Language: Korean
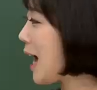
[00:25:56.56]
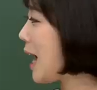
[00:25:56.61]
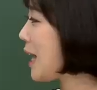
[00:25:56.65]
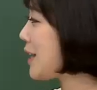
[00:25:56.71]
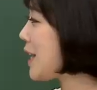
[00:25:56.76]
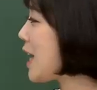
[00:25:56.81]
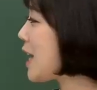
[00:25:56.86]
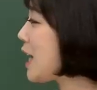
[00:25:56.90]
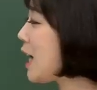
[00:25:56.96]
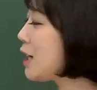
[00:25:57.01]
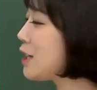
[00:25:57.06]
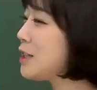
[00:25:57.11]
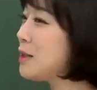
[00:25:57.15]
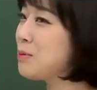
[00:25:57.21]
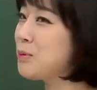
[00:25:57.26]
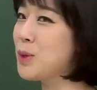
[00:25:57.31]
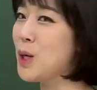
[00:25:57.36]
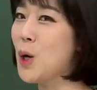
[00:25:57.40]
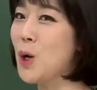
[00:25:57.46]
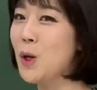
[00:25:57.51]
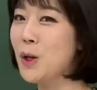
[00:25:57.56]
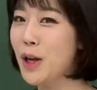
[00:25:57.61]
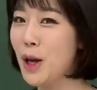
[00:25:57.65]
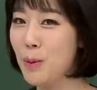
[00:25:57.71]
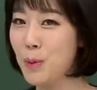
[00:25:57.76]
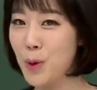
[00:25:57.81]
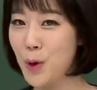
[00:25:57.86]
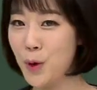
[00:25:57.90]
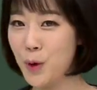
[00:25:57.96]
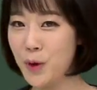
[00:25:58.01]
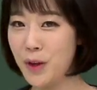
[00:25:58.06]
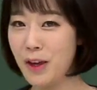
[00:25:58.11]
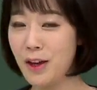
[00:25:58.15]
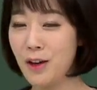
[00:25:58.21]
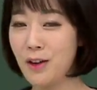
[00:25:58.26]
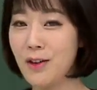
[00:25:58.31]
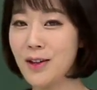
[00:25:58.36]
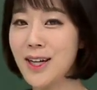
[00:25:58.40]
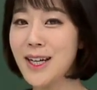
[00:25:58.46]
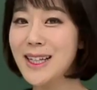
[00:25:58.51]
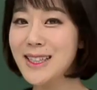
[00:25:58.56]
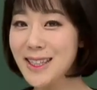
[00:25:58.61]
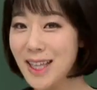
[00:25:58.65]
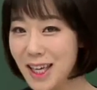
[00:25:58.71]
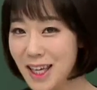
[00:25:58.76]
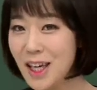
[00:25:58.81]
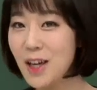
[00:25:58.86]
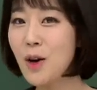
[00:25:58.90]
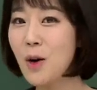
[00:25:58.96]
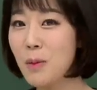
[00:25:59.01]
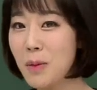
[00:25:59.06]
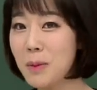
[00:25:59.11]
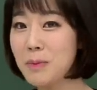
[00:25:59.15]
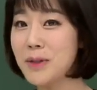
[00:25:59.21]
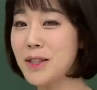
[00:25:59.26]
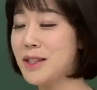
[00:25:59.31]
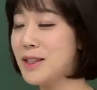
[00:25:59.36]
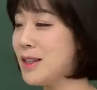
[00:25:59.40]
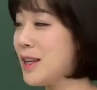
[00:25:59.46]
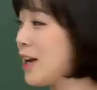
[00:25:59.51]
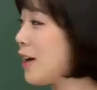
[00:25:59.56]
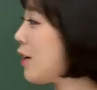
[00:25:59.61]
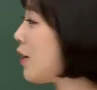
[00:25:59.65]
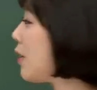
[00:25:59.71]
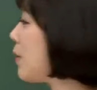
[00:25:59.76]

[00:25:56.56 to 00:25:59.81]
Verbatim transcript: 아, 얘랑은 별개 표현이에요. 생긴 것만 비슷해요.